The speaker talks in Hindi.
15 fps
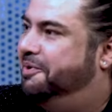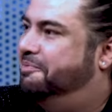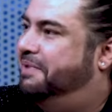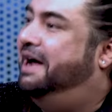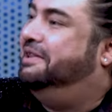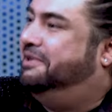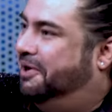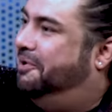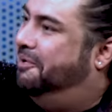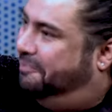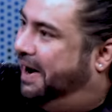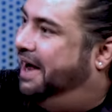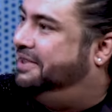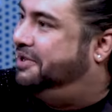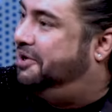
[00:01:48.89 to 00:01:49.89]
बात करो
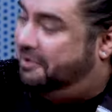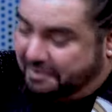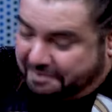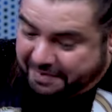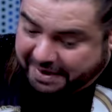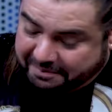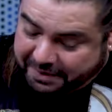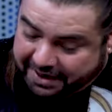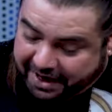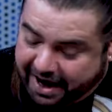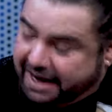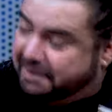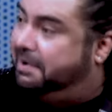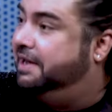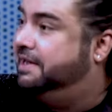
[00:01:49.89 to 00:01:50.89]
बात करो बिठा
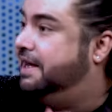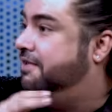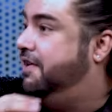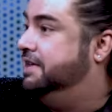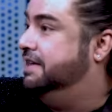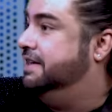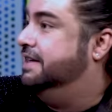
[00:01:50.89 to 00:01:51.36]
के बात करवाते